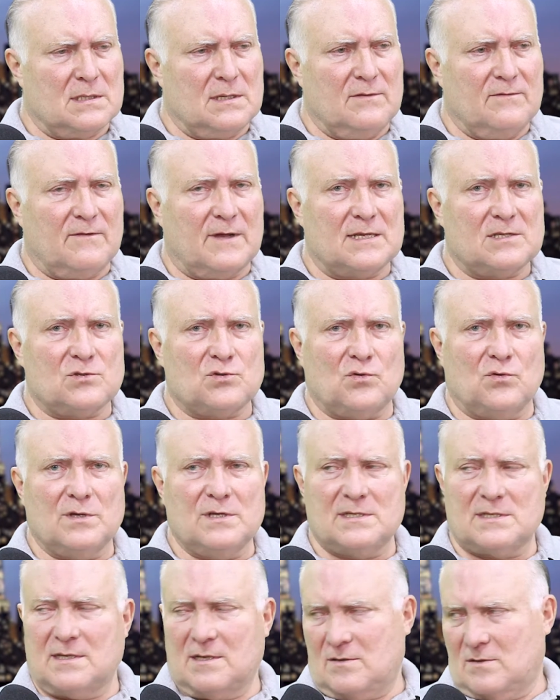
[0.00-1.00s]

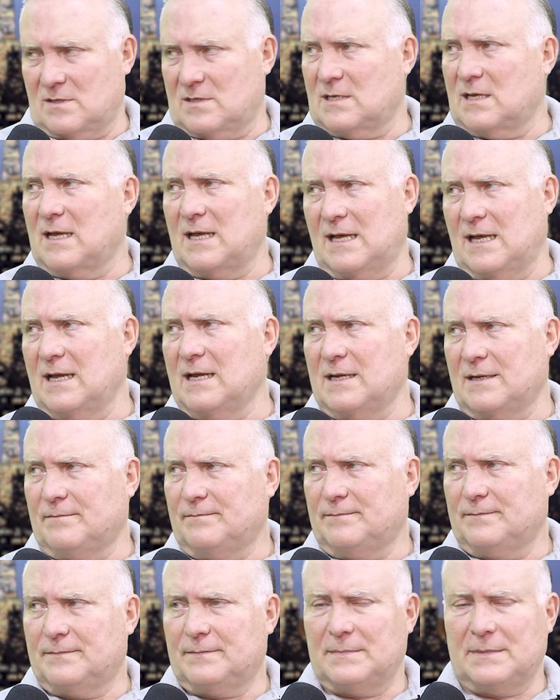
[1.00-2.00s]
invasões na nossa área,
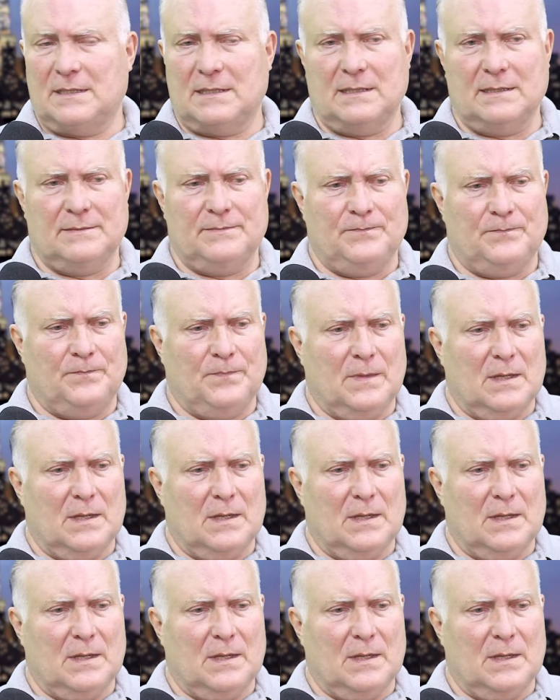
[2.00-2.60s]
né?